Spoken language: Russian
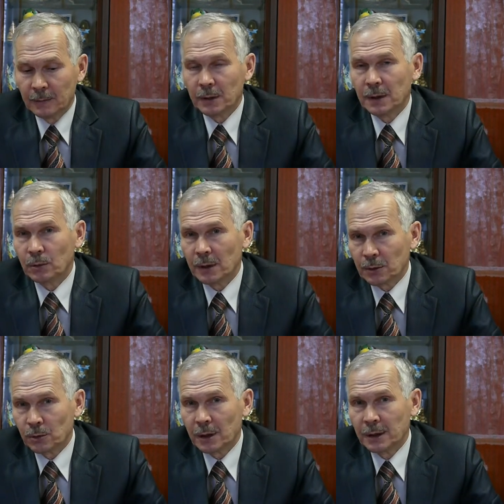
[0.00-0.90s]
сегодня у
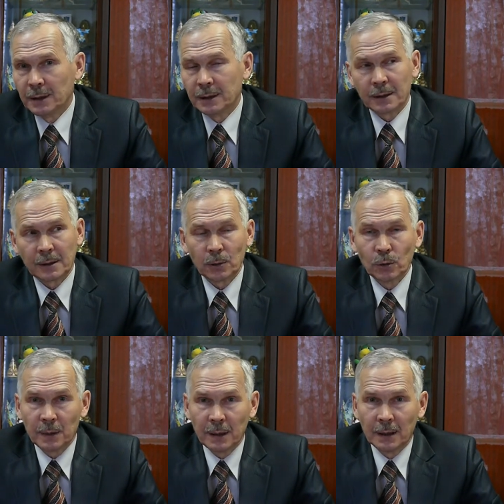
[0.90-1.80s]
нас уже есть
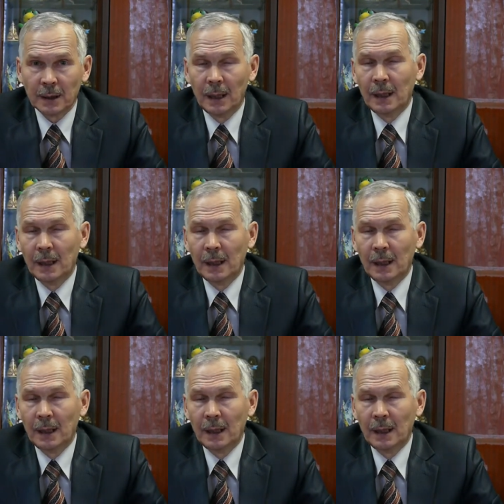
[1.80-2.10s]
задумки